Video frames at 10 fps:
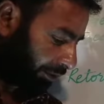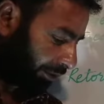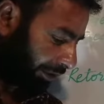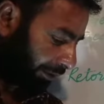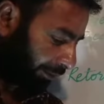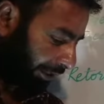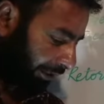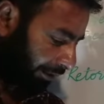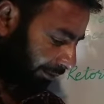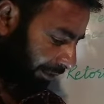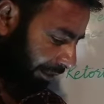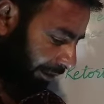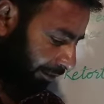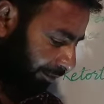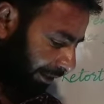तो
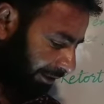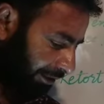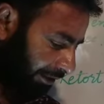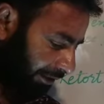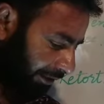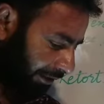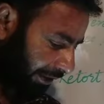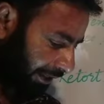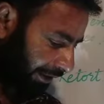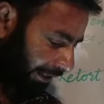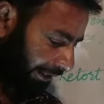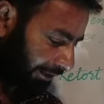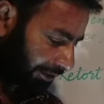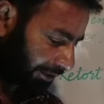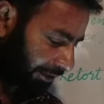प्रेजिंग her like
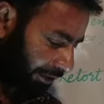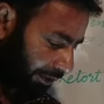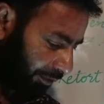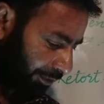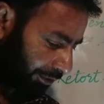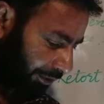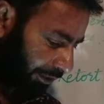this would